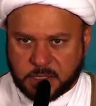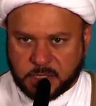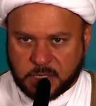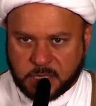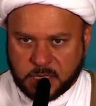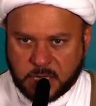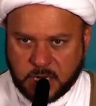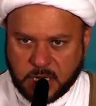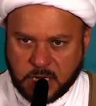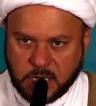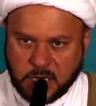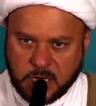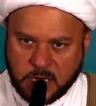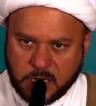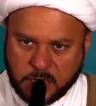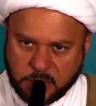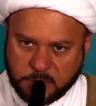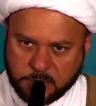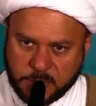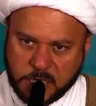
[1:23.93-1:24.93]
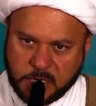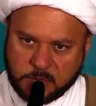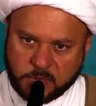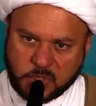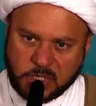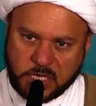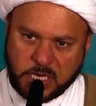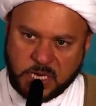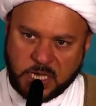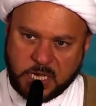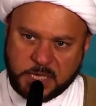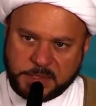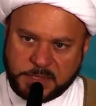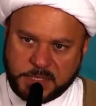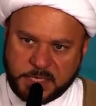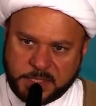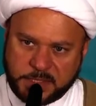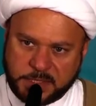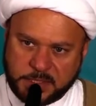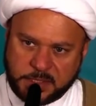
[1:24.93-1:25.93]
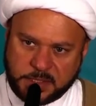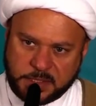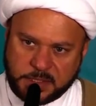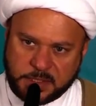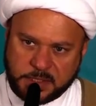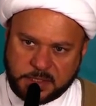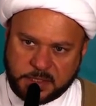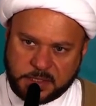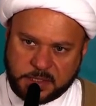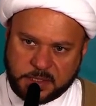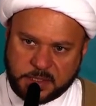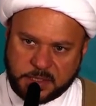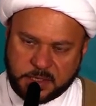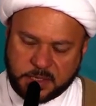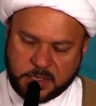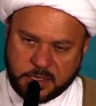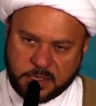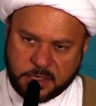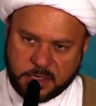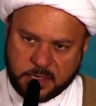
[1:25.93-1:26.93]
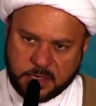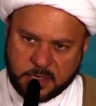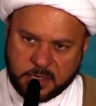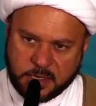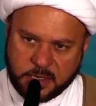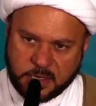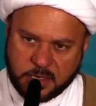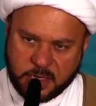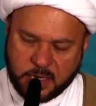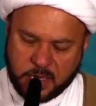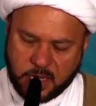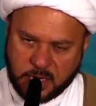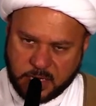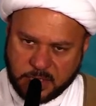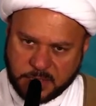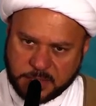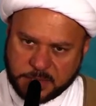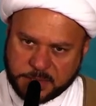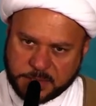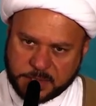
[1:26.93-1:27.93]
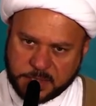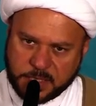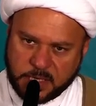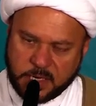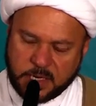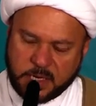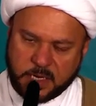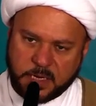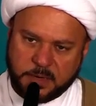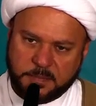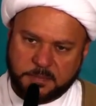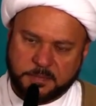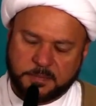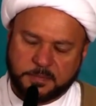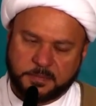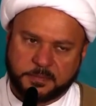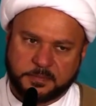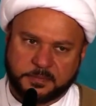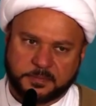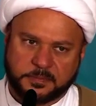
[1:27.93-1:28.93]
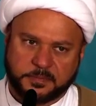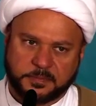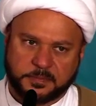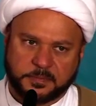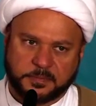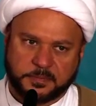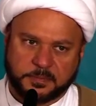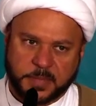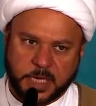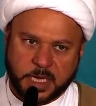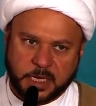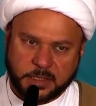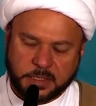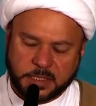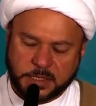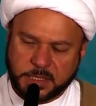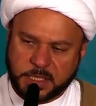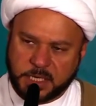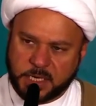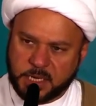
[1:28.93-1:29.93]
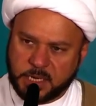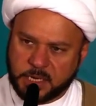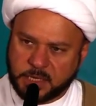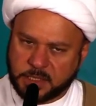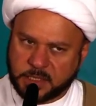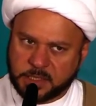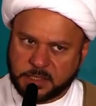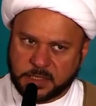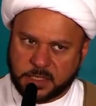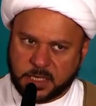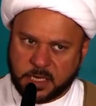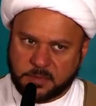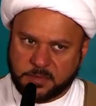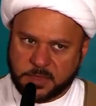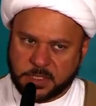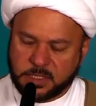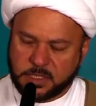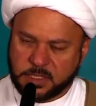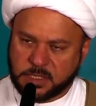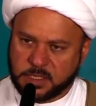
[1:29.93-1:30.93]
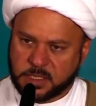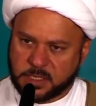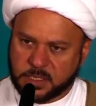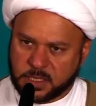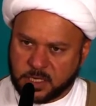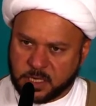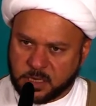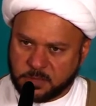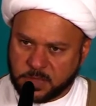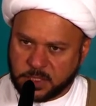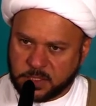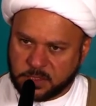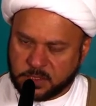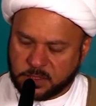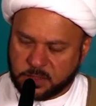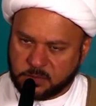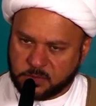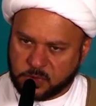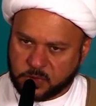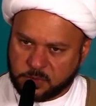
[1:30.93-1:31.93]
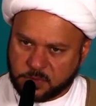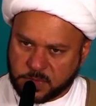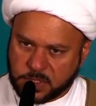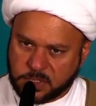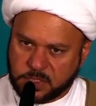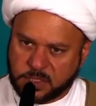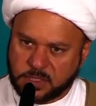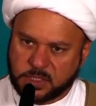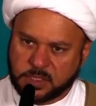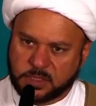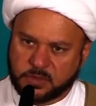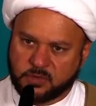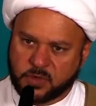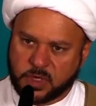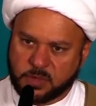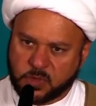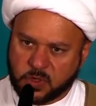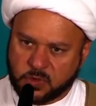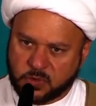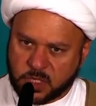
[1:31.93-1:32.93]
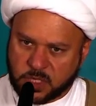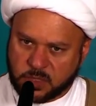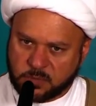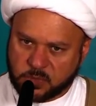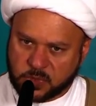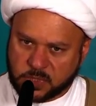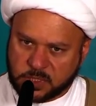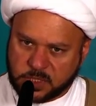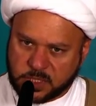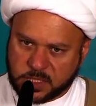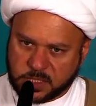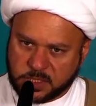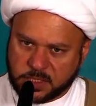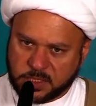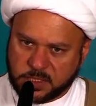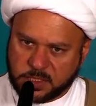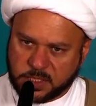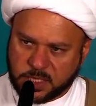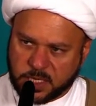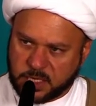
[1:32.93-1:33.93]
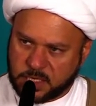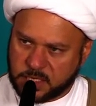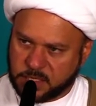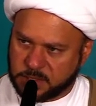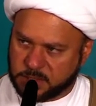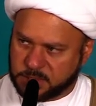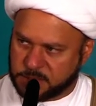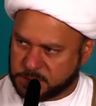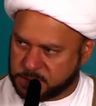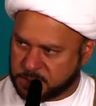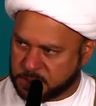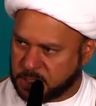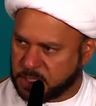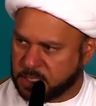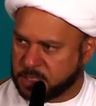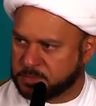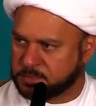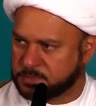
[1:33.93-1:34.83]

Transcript: قالها إمامنا الحسن عليه السلام بعد شهادة أبيه أمير المؤمنين ومولى المتقين عليه السلام